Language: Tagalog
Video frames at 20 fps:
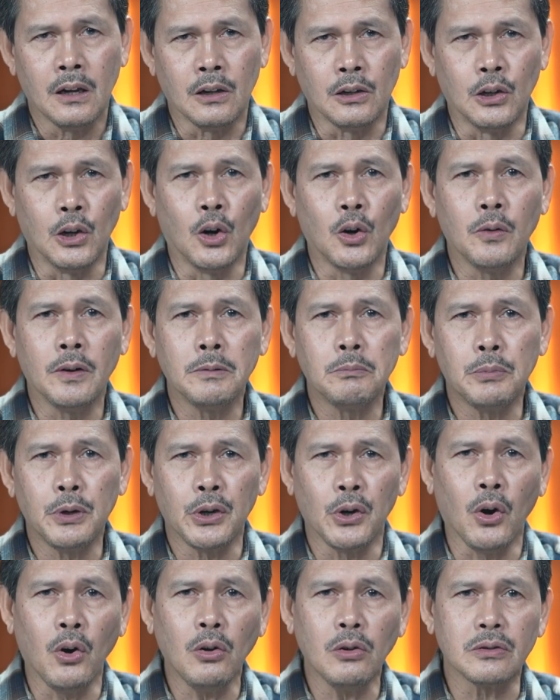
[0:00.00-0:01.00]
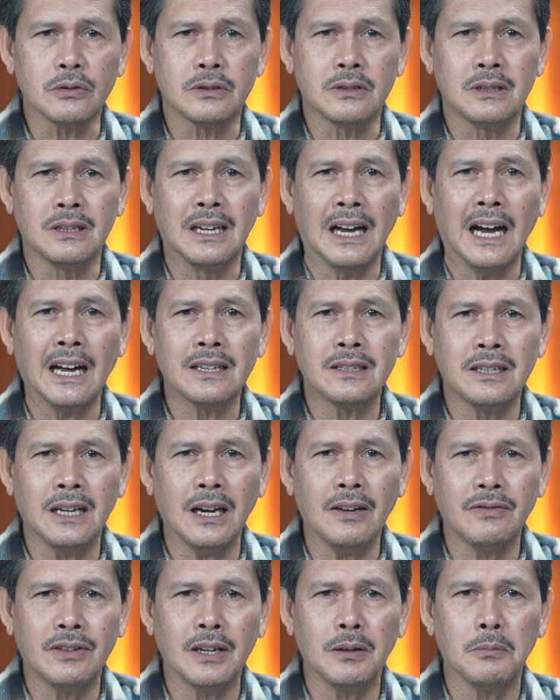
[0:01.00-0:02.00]
Lo and behold, God
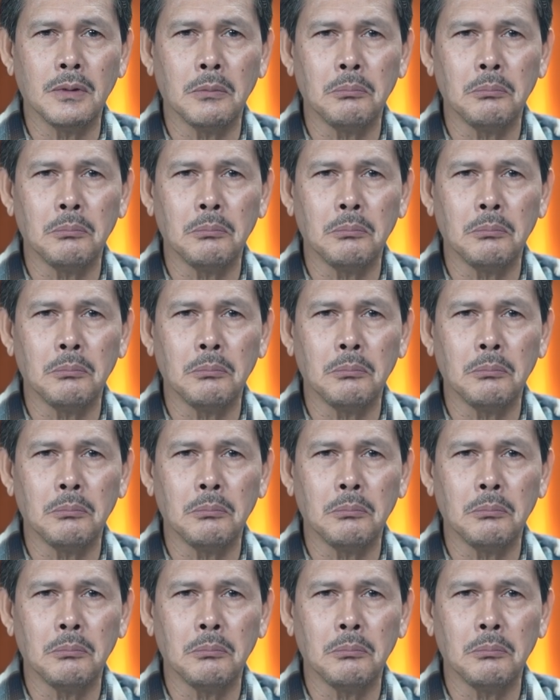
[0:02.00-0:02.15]
gave them